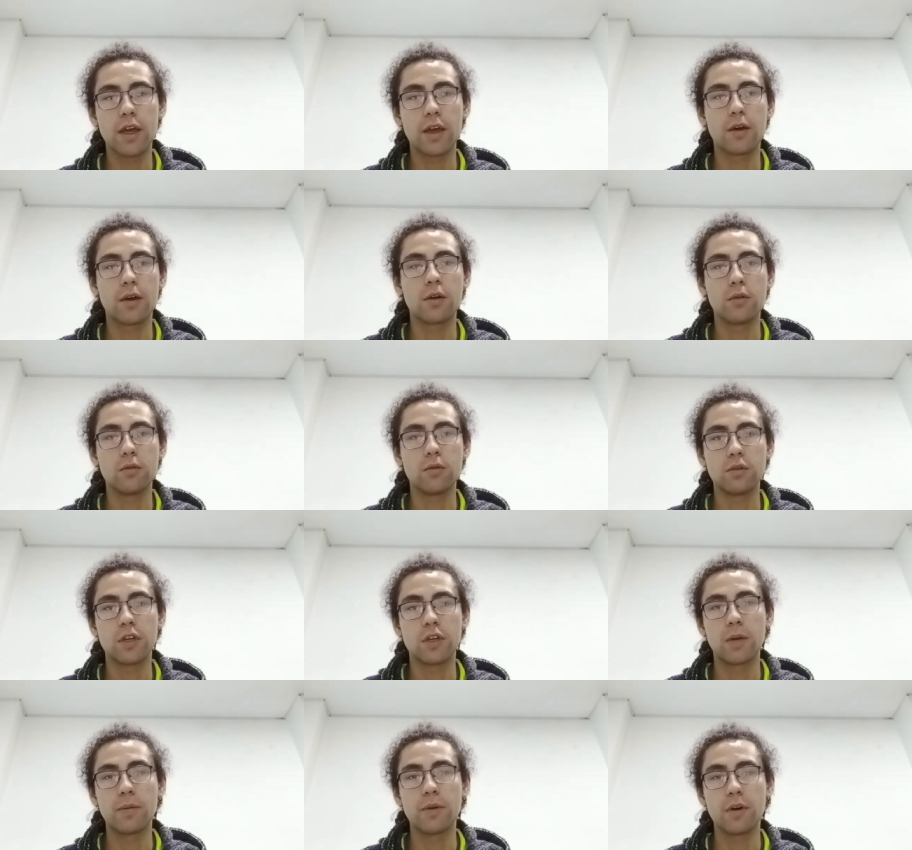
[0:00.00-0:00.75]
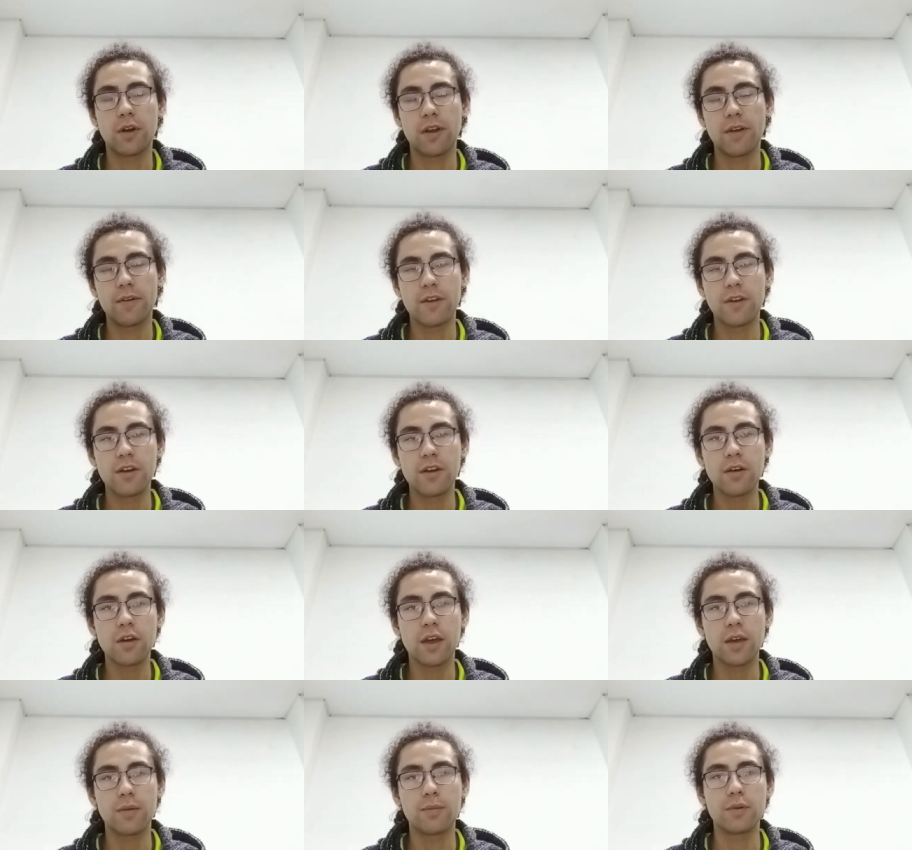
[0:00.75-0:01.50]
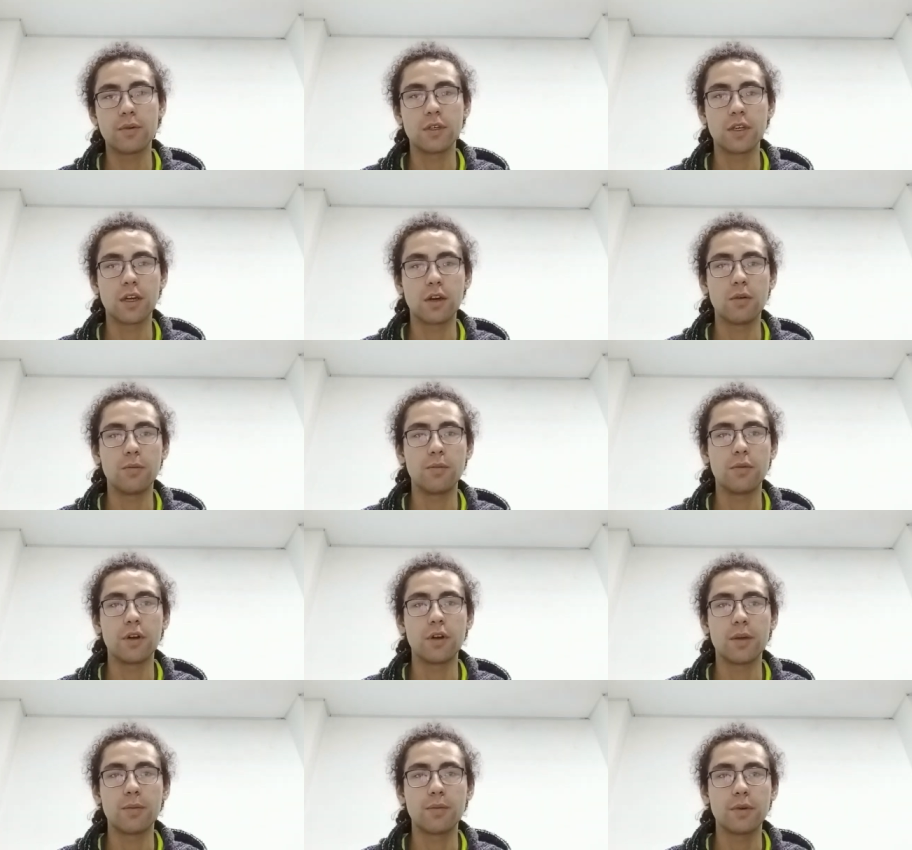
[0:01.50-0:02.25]
con un servidor híbrido que pues, se
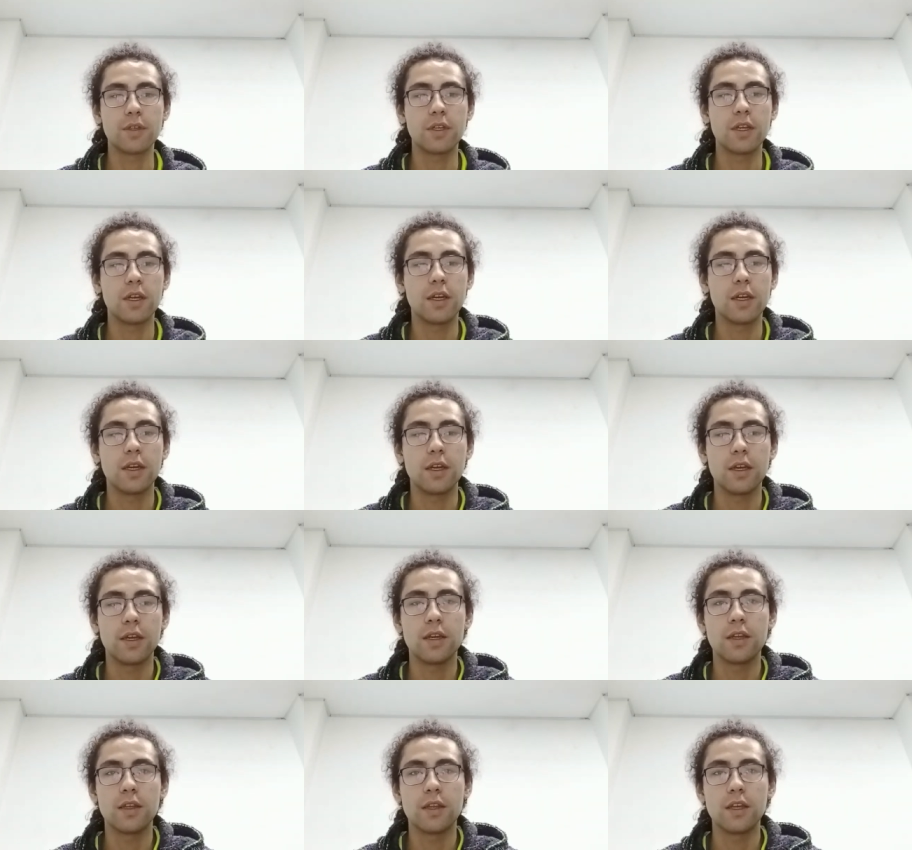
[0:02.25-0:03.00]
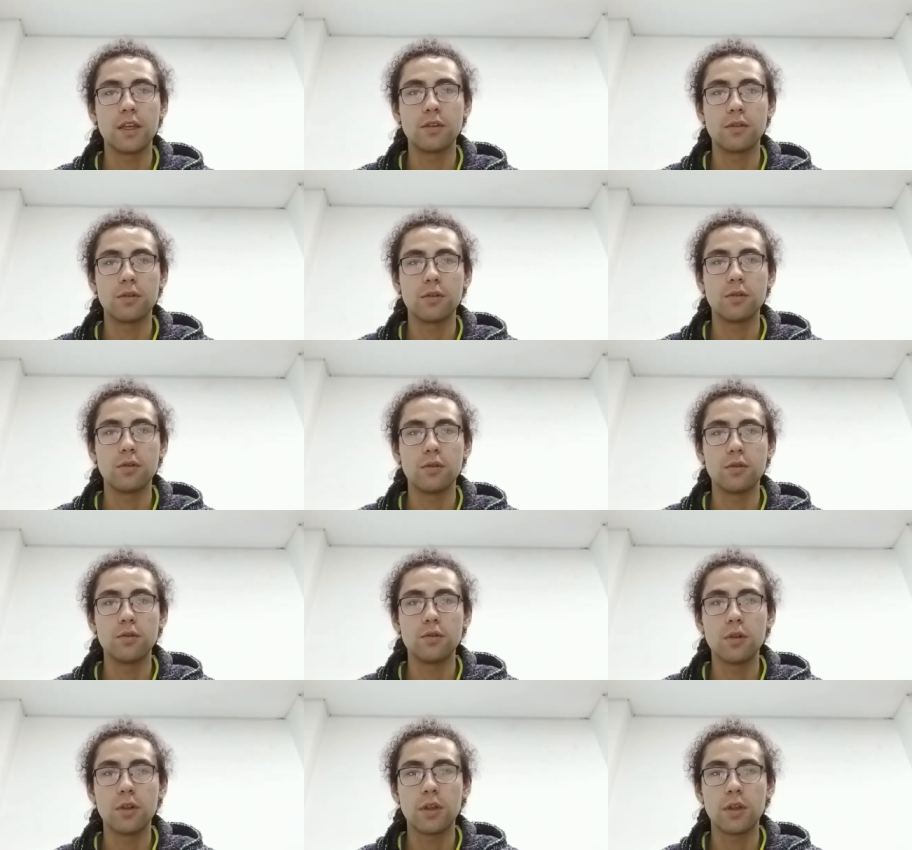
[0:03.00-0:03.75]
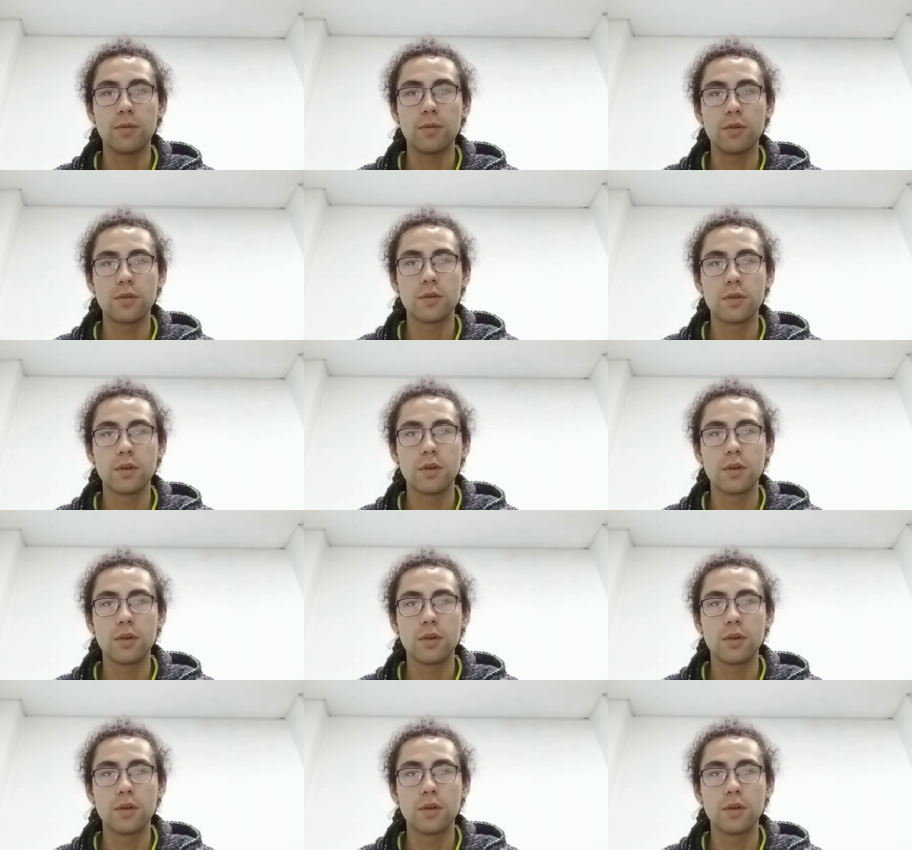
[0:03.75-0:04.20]
compone pues, de estos dos últimos.